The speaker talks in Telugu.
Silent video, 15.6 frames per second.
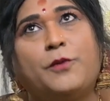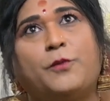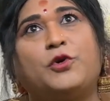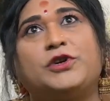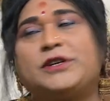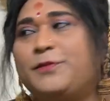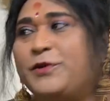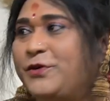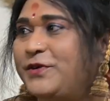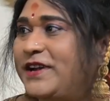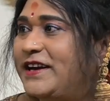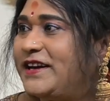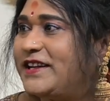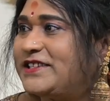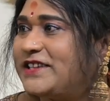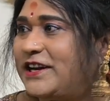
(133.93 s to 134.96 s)
పోచమ్మ గుడి
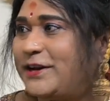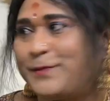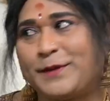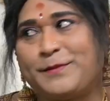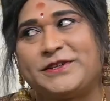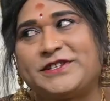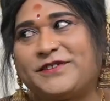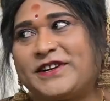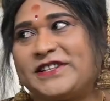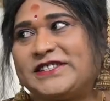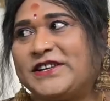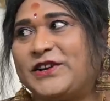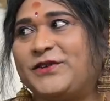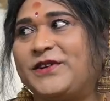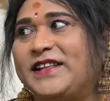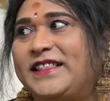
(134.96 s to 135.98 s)
అంటే చాలా ప్రేమ
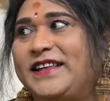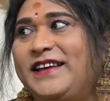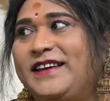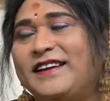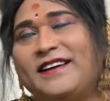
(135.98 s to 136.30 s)
చవరస్తలో ఉండేది